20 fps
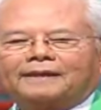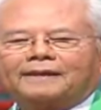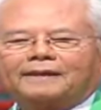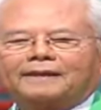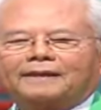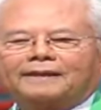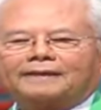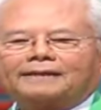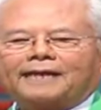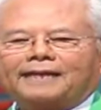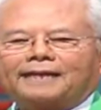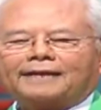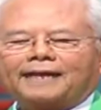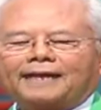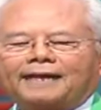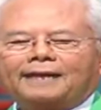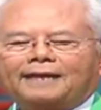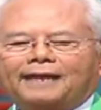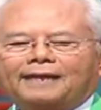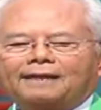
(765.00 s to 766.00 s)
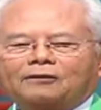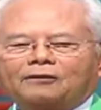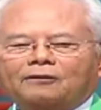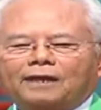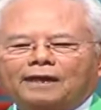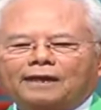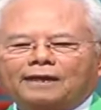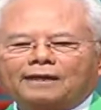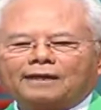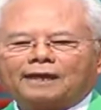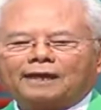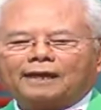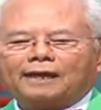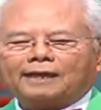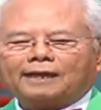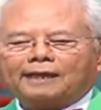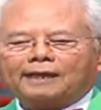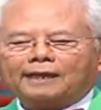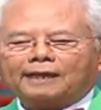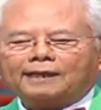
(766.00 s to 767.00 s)
Tatandaan nyo yan, ha?
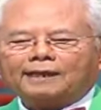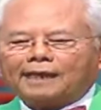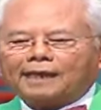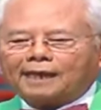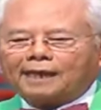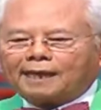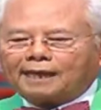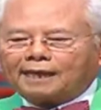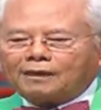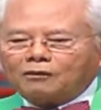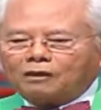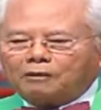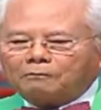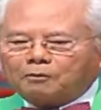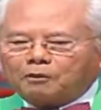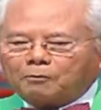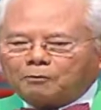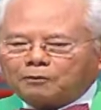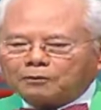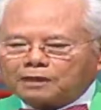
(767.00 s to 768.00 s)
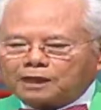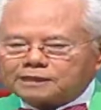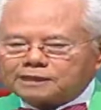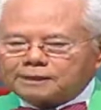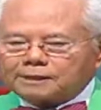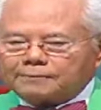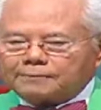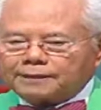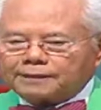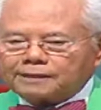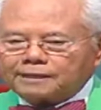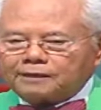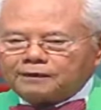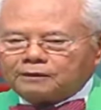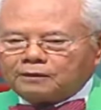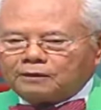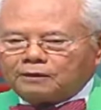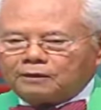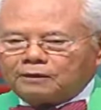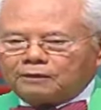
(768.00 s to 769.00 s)
Hindi lang kayo ang pupunta sa
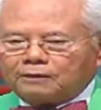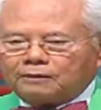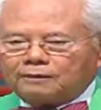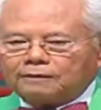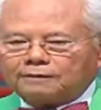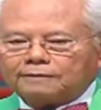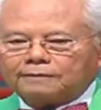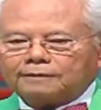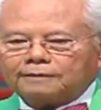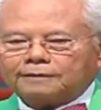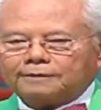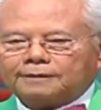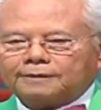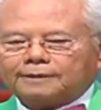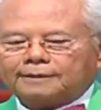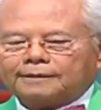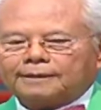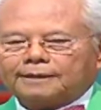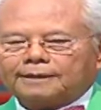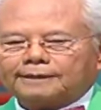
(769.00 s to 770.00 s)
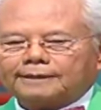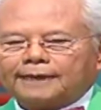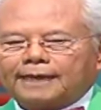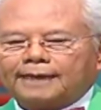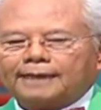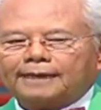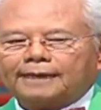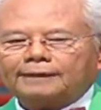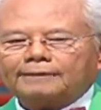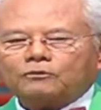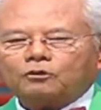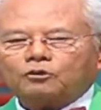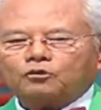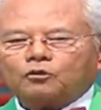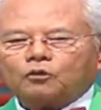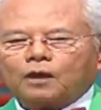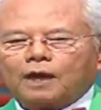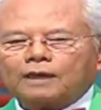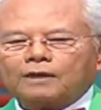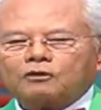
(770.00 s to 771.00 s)
presinto. Ta- eh,
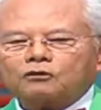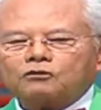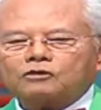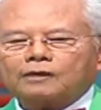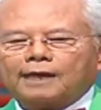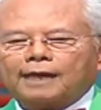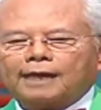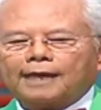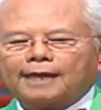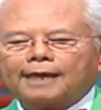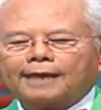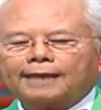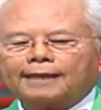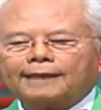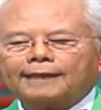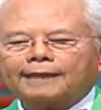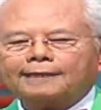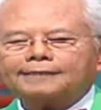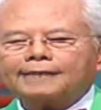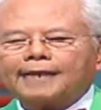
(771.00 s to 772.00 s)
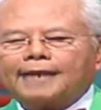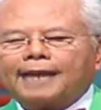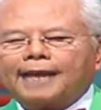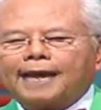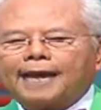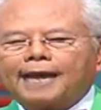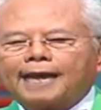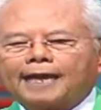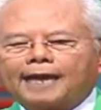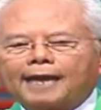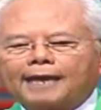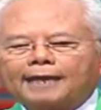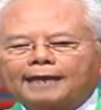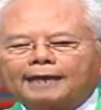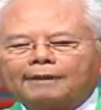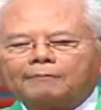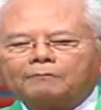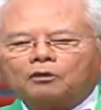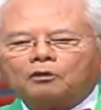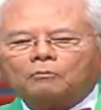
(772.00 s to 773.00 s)
tuturuan nyo sila, isa lang ang
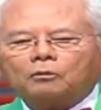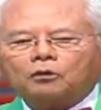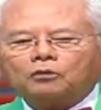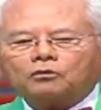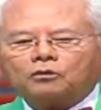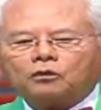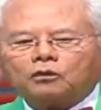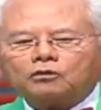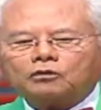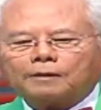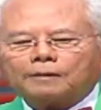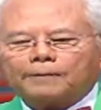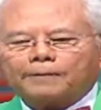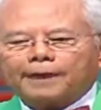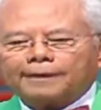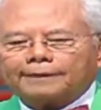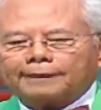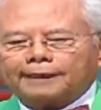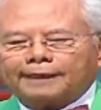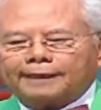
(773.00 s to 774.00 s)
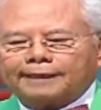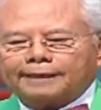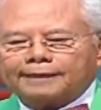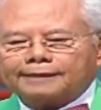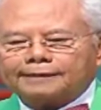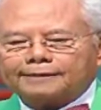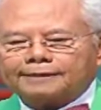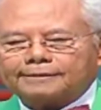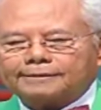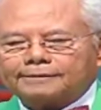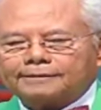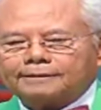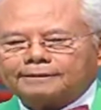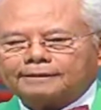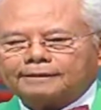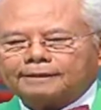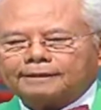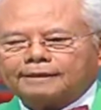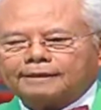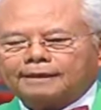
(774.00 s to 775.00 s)
ibubuto sa party list.
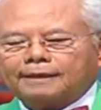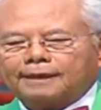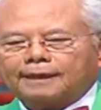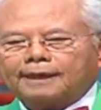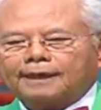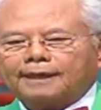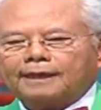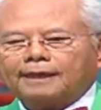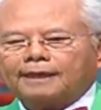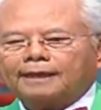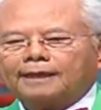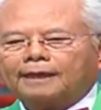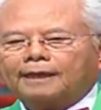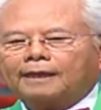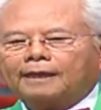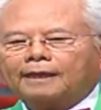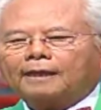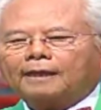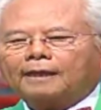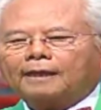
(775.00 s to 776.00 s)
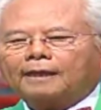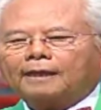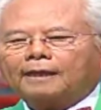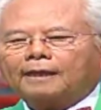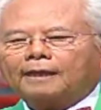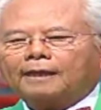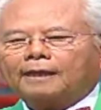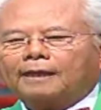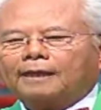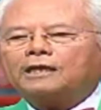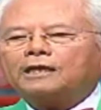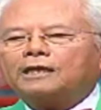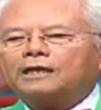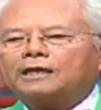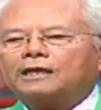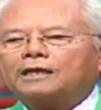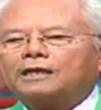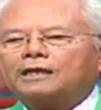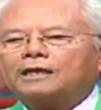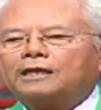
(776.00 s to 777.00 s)
Ha? Yung mga senior
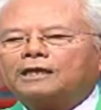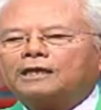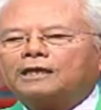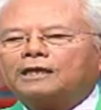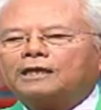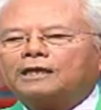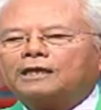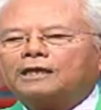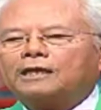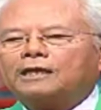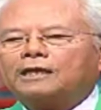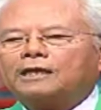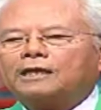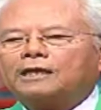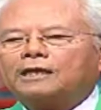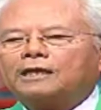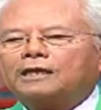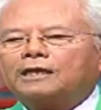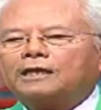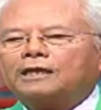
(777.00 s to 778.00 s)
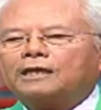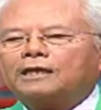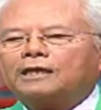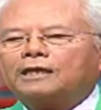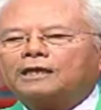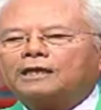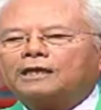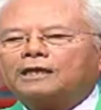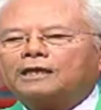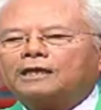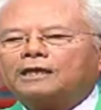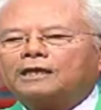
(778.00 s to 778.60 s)
na buhay ang piliin nyo.